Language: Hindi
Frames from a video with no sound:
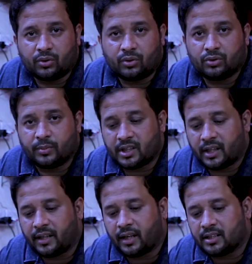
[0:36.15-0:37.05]
को जो
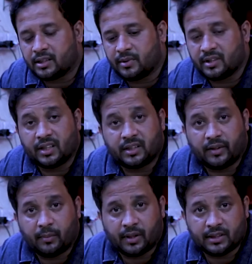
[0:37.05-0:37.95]
बेचारे कराची में जिना
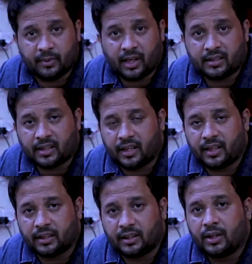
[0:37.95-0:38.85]
सवेल अब्बासी में इलाज कराने
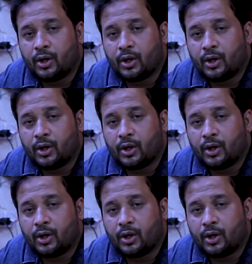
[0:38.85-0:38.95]
आते थे